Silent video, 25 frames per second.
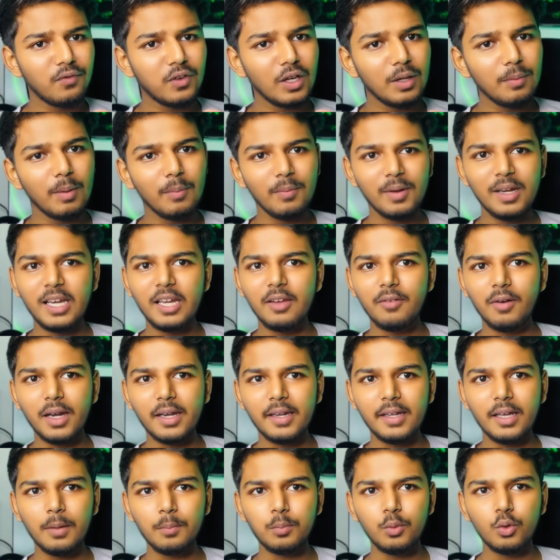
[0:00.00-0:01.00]
फ्री में मिलने
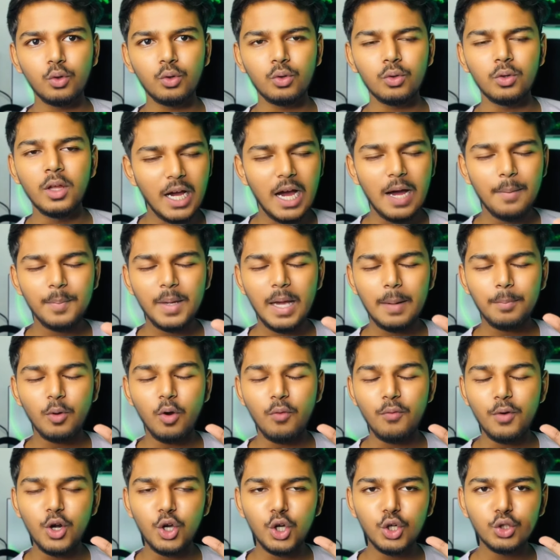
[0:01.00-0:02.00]
वाले हैं आपको यहाँ पे
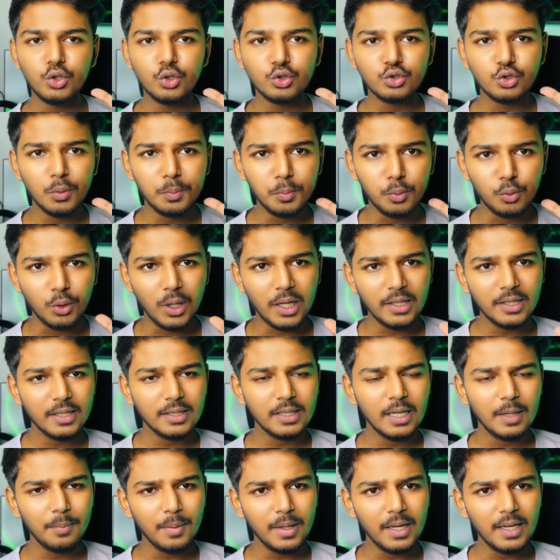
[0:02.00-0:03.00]
आपको वीडियो को दोस्तों पूरा
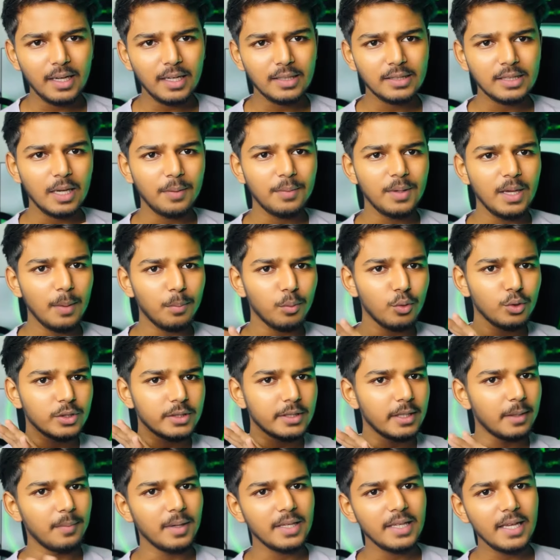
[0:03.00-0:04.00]
देखना पड़ेगा तभी आपको
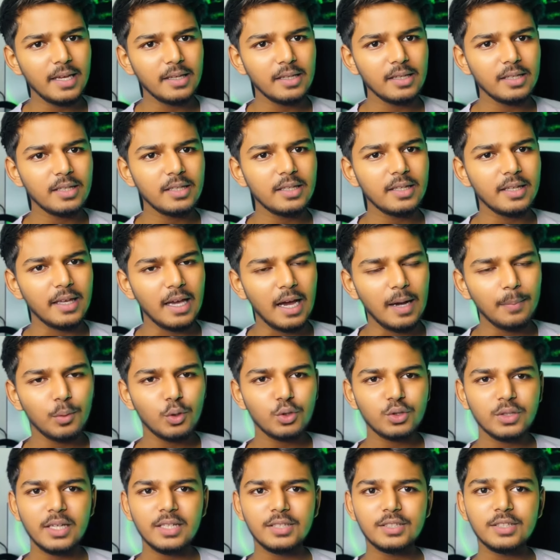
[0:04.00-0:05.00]
समझ आएगा कि क्या
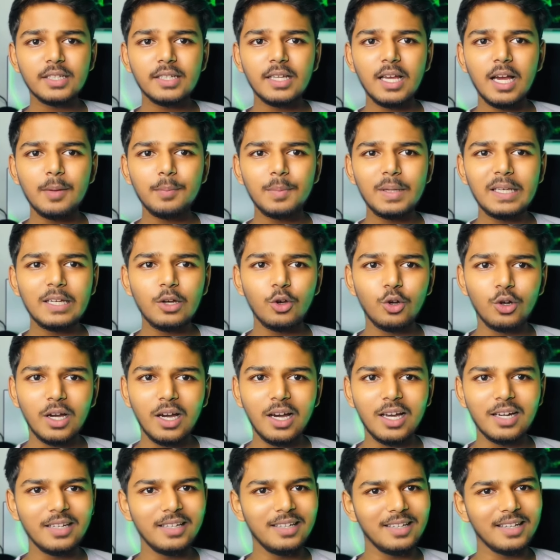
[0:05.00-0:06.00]
प्रोसेस है यहाँ पे और
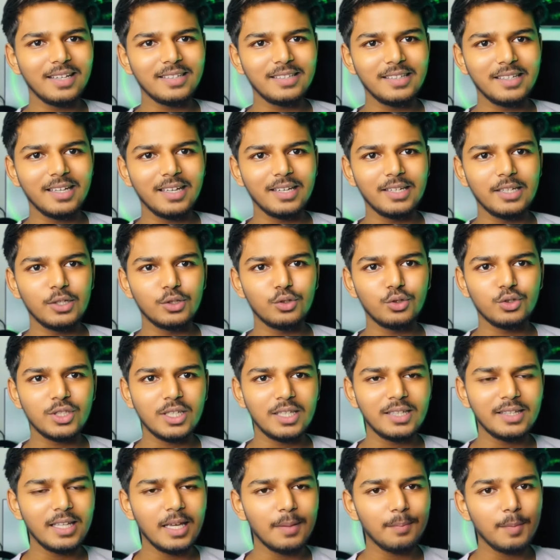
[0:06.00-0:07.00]
अर्निंग कैसे करनी है तो
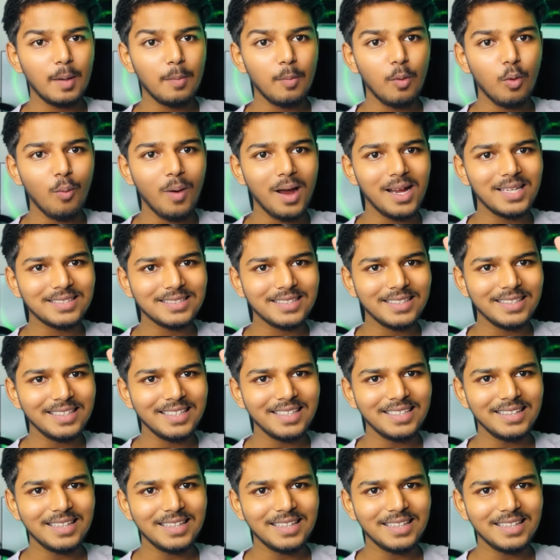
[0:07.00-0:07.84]
चलते हैं अपने मोबाइल सीन की